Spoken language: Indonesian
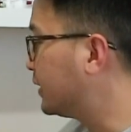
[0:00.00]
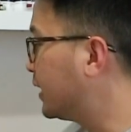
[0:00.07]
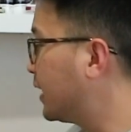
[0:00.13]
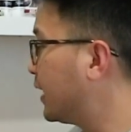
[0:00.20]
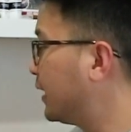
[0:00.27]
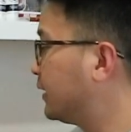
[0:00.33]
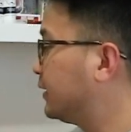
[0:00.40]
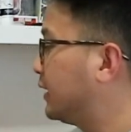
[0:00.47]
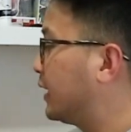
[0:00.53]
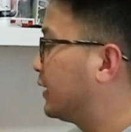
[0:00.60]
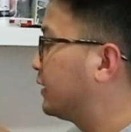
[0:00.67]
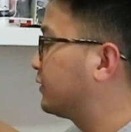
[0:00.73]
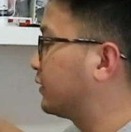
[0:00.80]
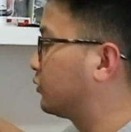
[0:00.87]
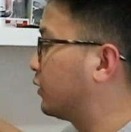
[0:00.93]
aja, ini
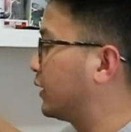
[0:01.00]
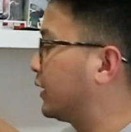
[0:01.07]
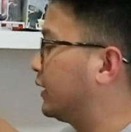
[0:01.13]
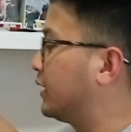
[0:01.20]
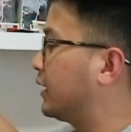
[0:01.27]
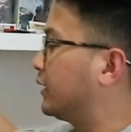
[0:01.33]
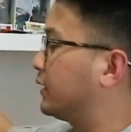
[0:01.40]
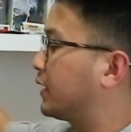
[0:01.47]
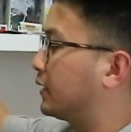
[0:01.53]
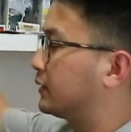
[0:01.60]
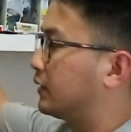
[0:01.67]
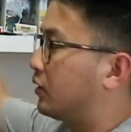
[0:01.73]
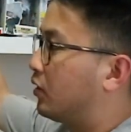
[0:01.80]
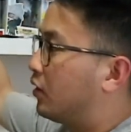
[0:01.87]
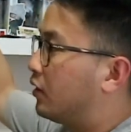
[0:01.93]
ada satu lagi dari
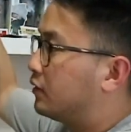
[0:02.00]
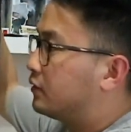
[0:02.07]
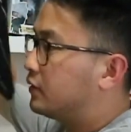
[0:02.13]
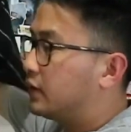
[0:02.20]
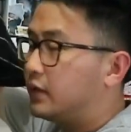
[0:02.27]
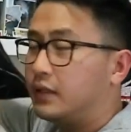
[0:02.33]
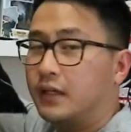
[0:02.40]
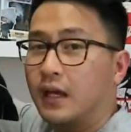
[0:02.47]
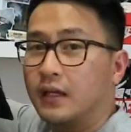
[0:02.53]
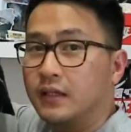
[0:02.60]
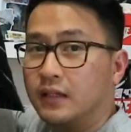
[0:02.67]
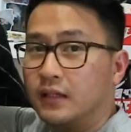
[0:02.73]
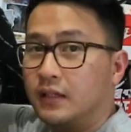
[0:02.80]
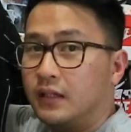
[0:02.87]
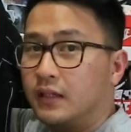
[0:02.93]
Cotton On Ini kayak
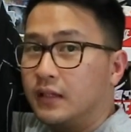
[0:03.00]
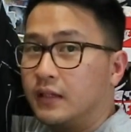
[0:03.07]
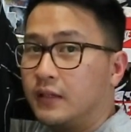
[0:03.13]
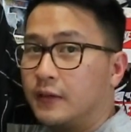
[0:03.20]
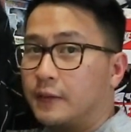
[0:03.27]
gini